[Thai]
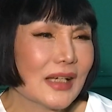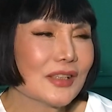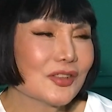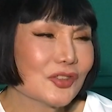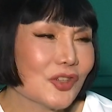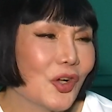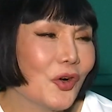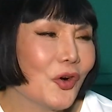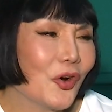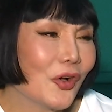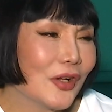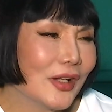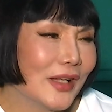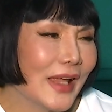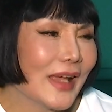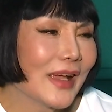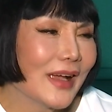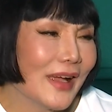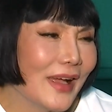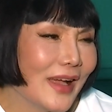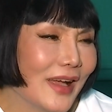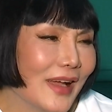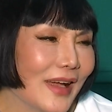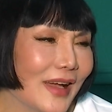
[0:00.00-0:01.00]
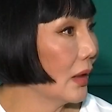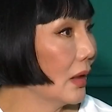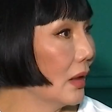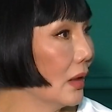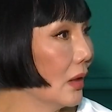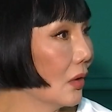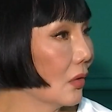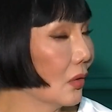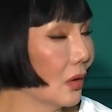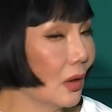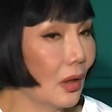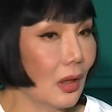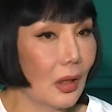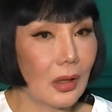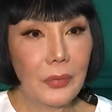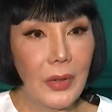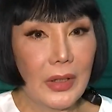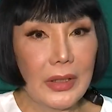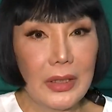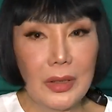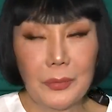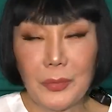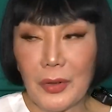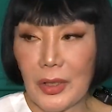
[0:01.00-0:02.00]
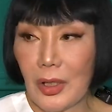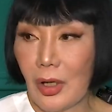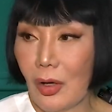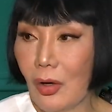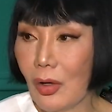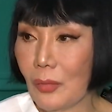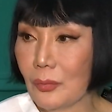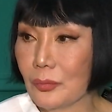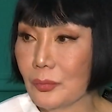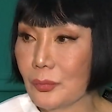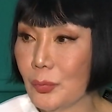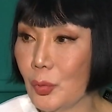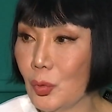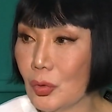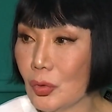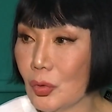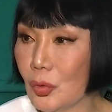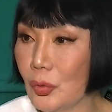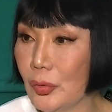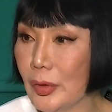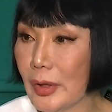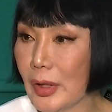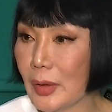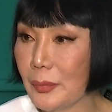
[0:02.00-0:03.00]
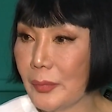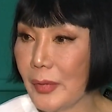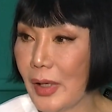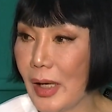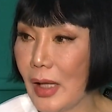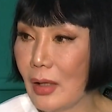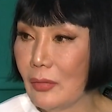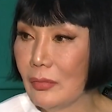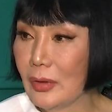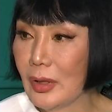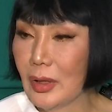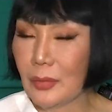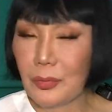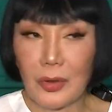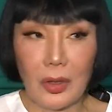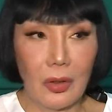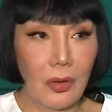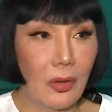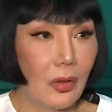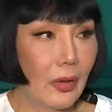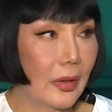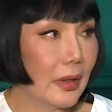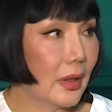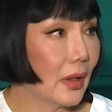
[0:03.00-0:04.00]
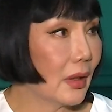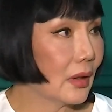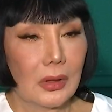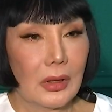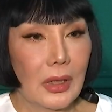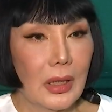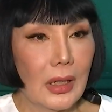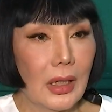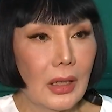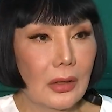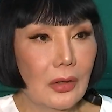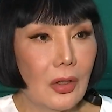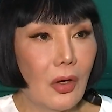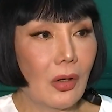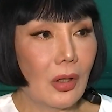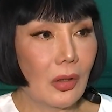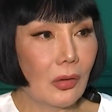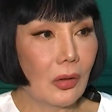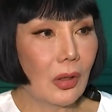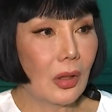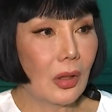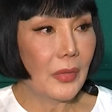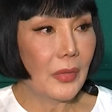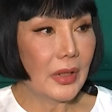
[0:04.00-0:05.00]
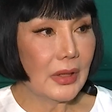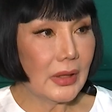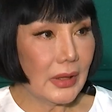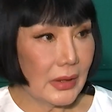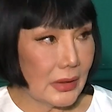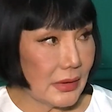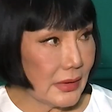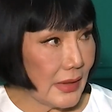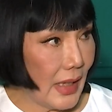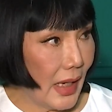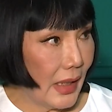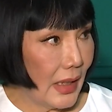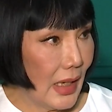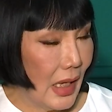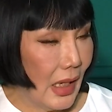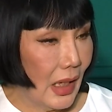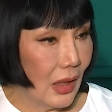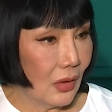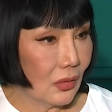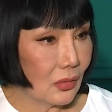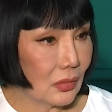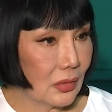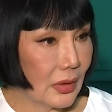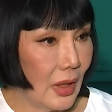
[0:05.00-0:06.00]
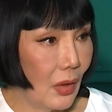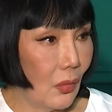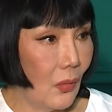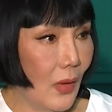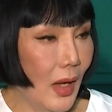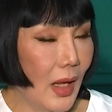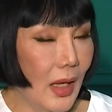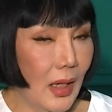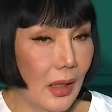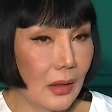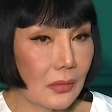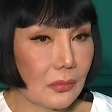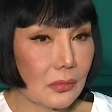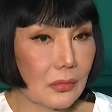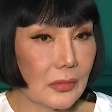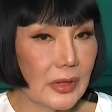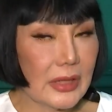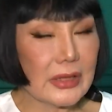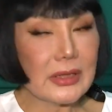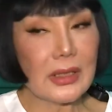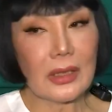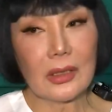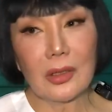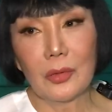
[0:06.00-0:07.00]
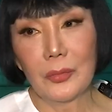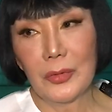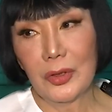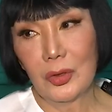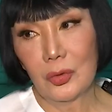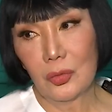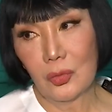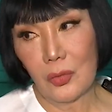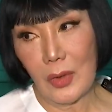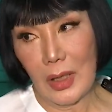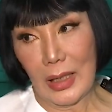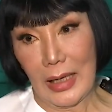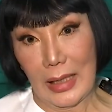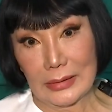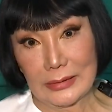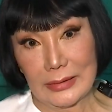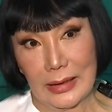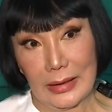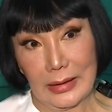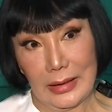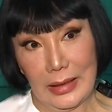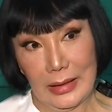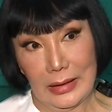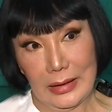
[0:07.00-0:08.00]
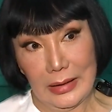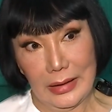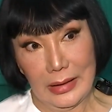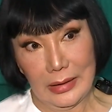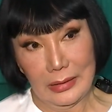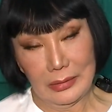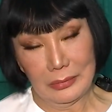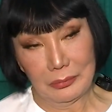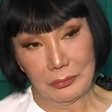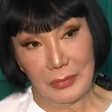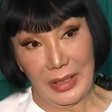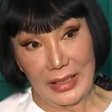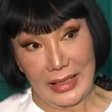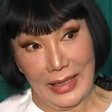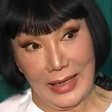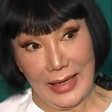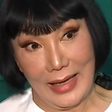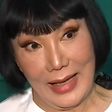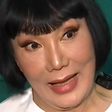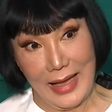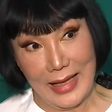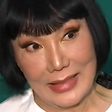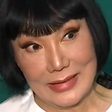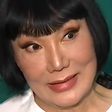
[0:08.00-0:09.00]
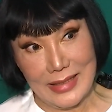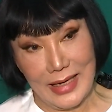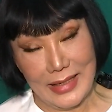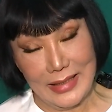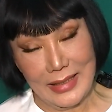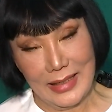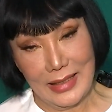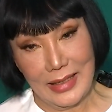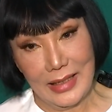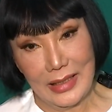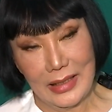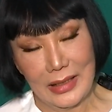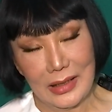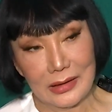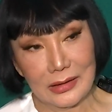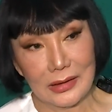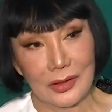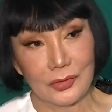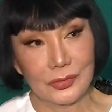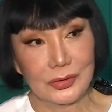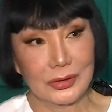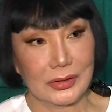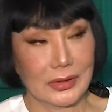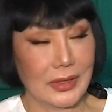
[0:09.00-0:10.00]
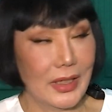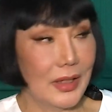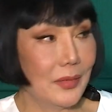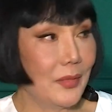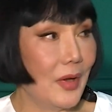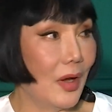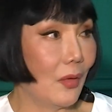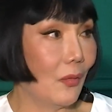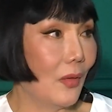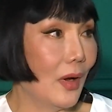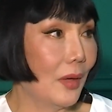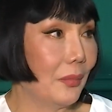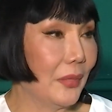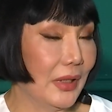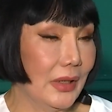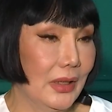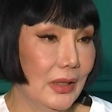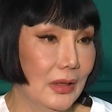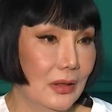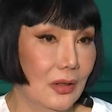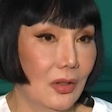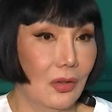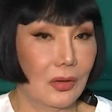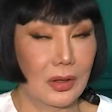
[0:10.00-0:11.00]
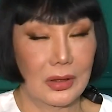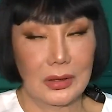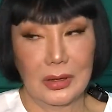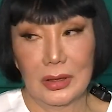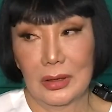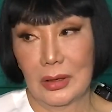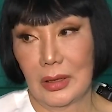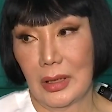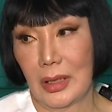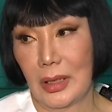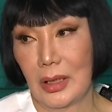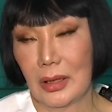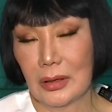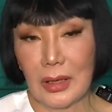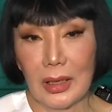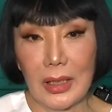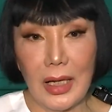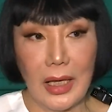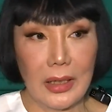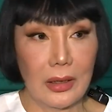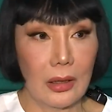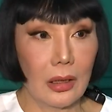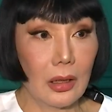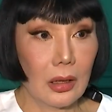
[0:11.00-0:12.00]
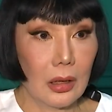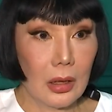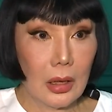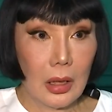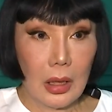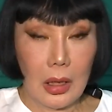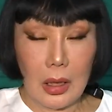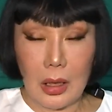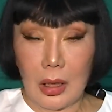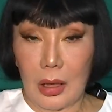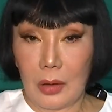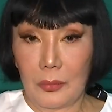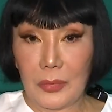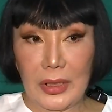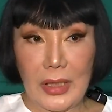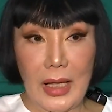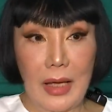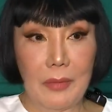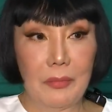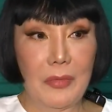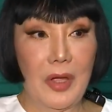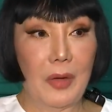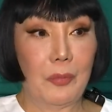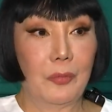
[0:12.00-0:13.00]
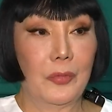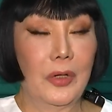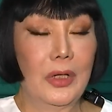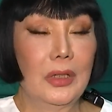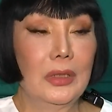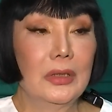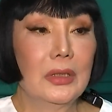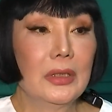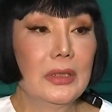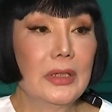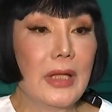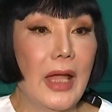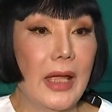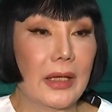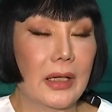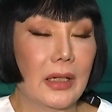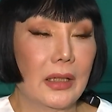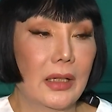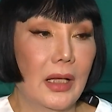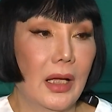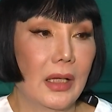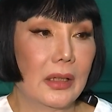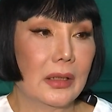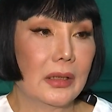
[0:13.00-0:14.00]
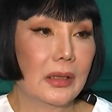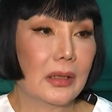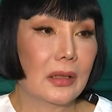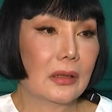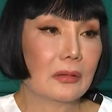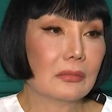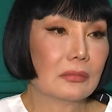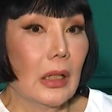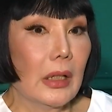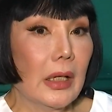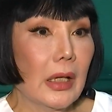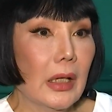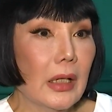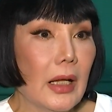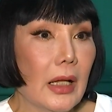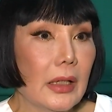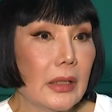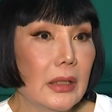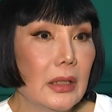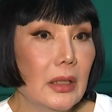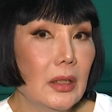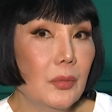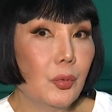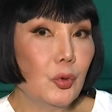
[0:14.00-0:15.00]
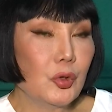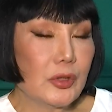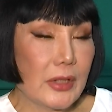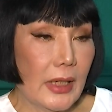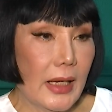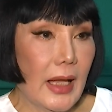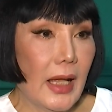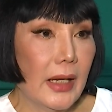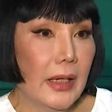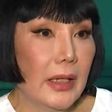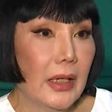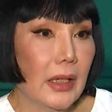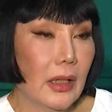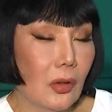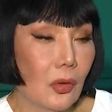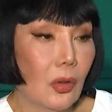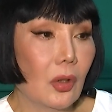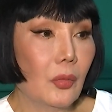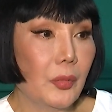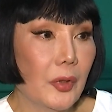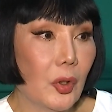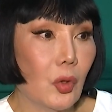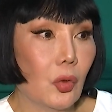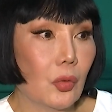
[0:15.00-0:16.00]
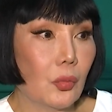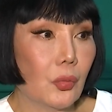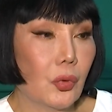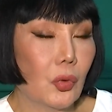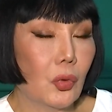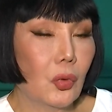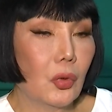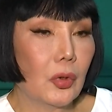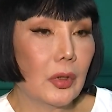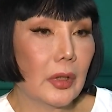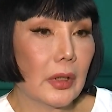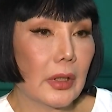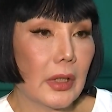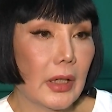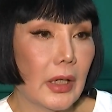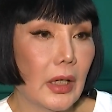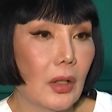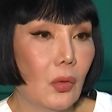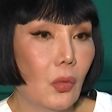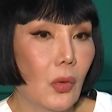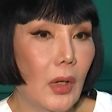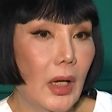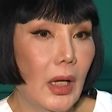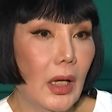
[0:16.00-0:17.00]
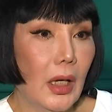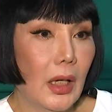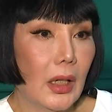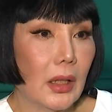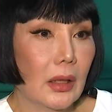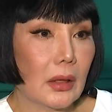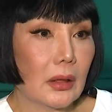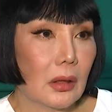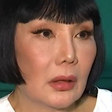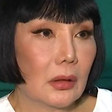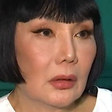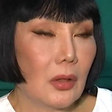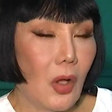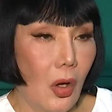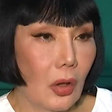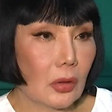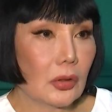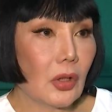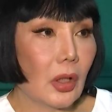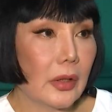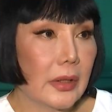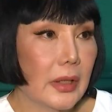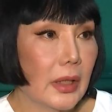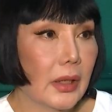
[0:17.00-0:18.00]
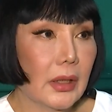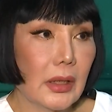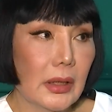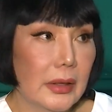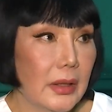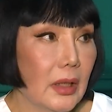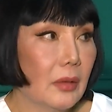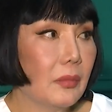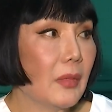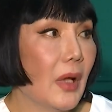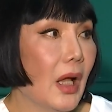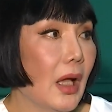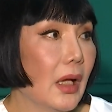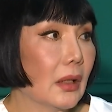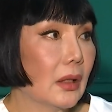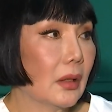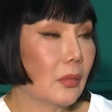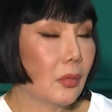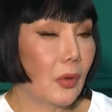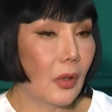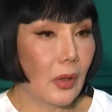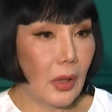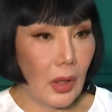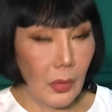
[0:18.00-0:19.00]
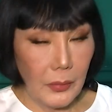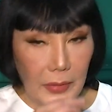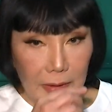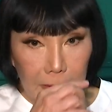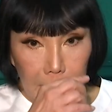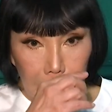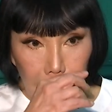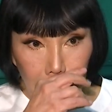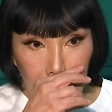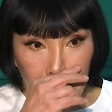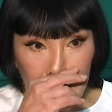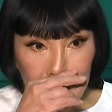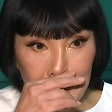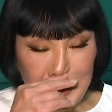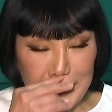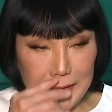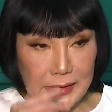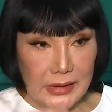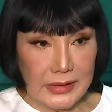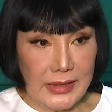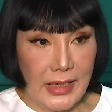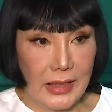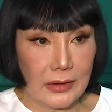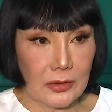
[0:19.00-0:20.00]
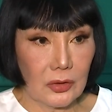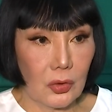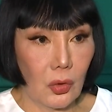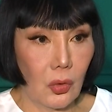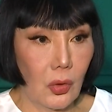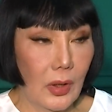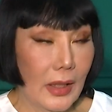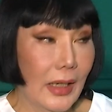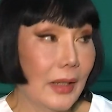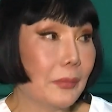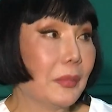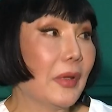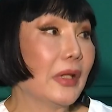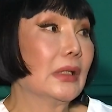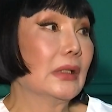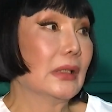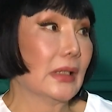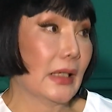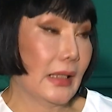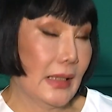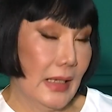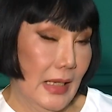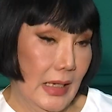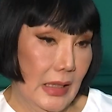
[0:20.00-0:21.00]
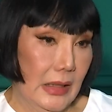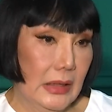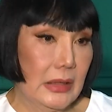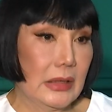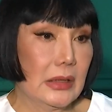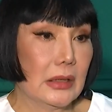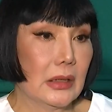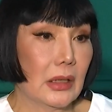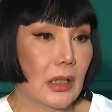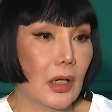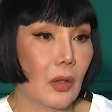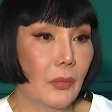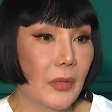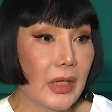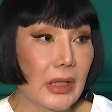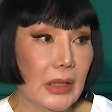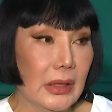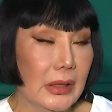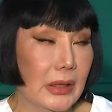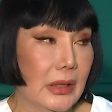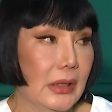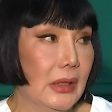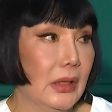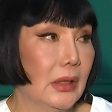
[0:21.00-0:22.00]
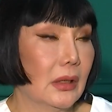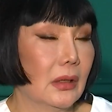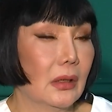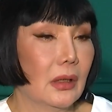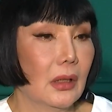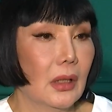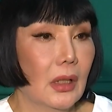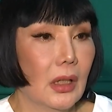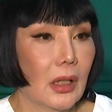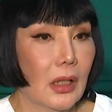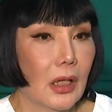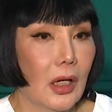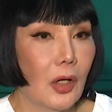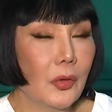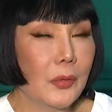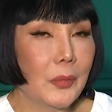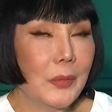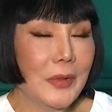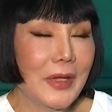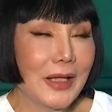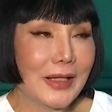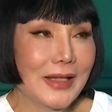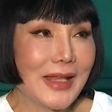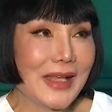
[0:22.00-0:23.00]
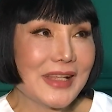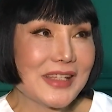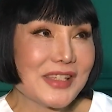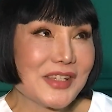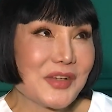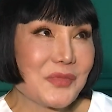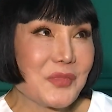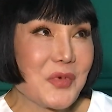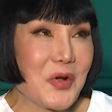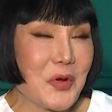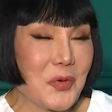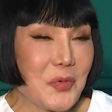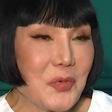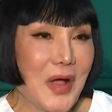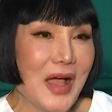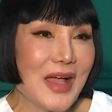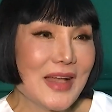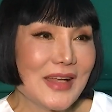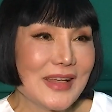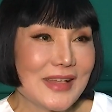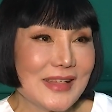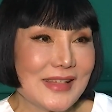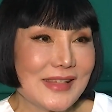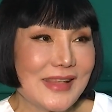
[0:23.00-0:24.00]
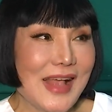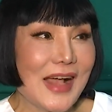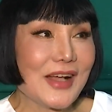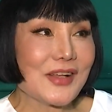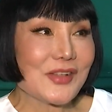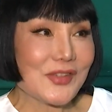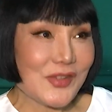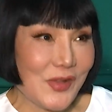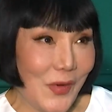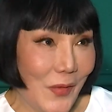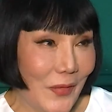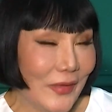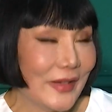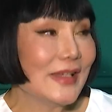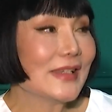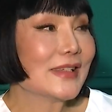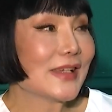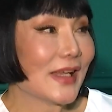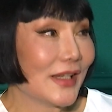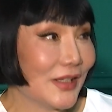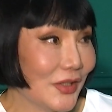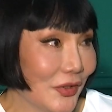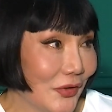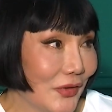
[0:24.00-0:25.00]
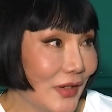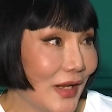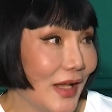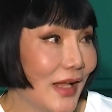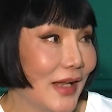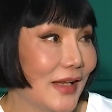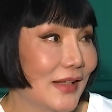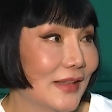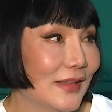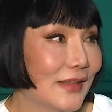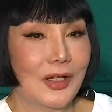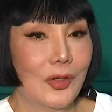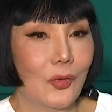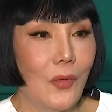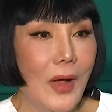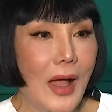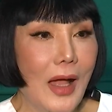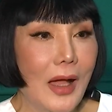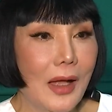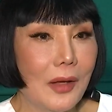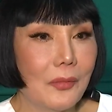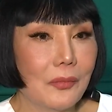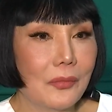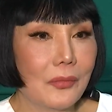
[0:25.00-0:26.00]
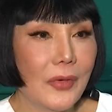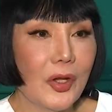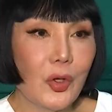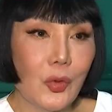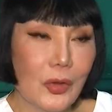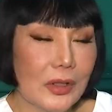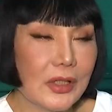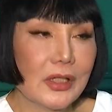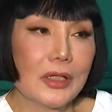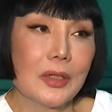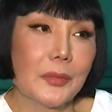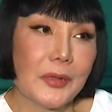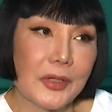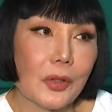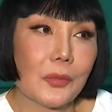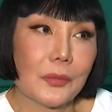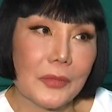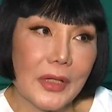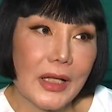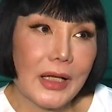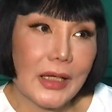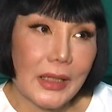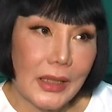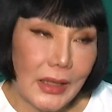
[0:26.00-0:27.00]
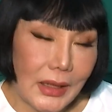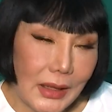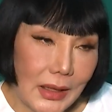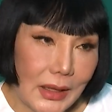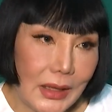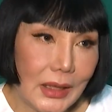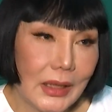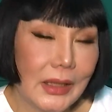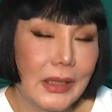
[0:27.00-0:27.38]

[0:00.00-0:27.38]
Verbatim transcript: สั่งสอนเด็กอะแล้วเราก็ประนีประนอมพูดคุยกันไปแล้วเรียบร้อยฮะแล้วน้องเขาไม่ติดใจแล้วแต่ว่าดิฉันก็ไม่รู้ว่าหลังจากนั้นเนี่ยมันยังคาใจอะไรเนี่ยเขาถึงได้แบบว่าไปติดต่อกับทนายแล้วทนายก็ไปทำแบบว่าเรื่องใหญ่ขนาดนี้ในขณะที่ผู้จัดการเองเขาก็เป็นคนพูดนะคะว่าน้องตอนนี้เครียดมากเลยเพราะเขาไม่คิดว่ามันจะใหญ่โตอะไรไปถึงขนาดนี้เขาไม่เคยคิดเขาเพียงแต่จะบอกว่าสั่งสอนดิฉันเท่านั้นว่าไม่ควรที่จะไปตบหน้าใคร